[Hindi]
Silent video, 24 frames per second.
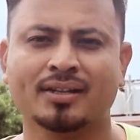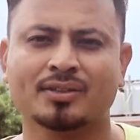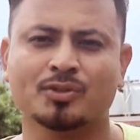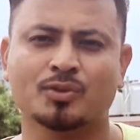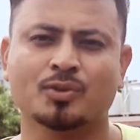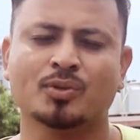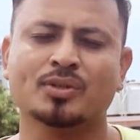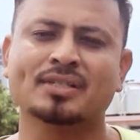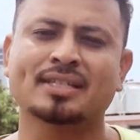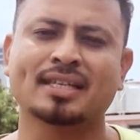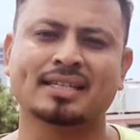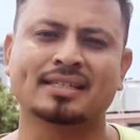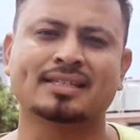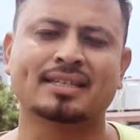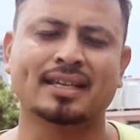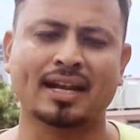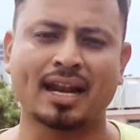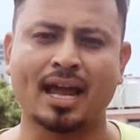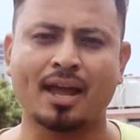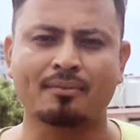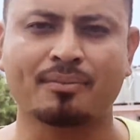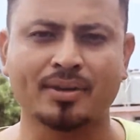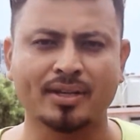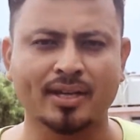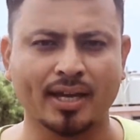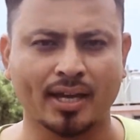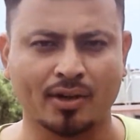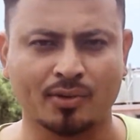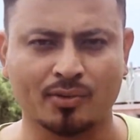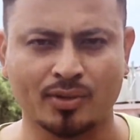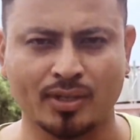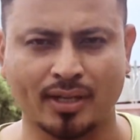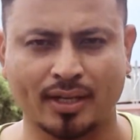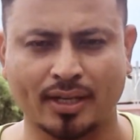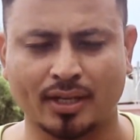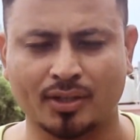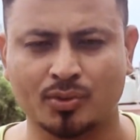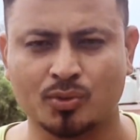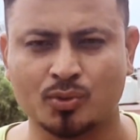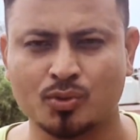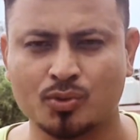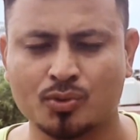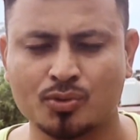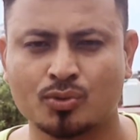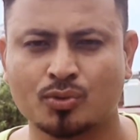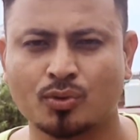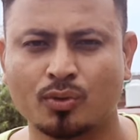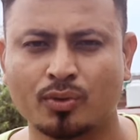जो है सब्सक्राइब भी गैन हो जाएगा तो
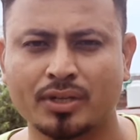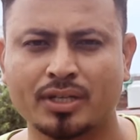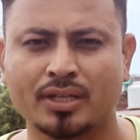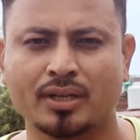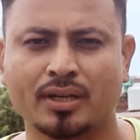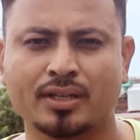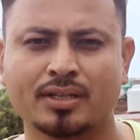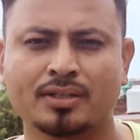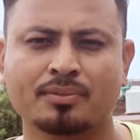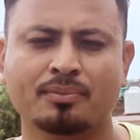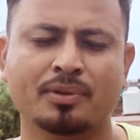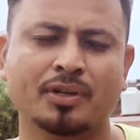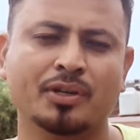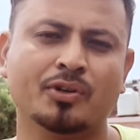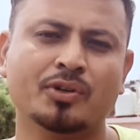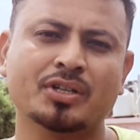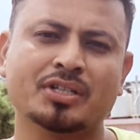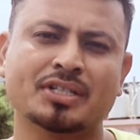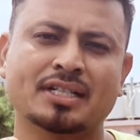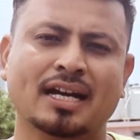दोस्तों इस वीडियो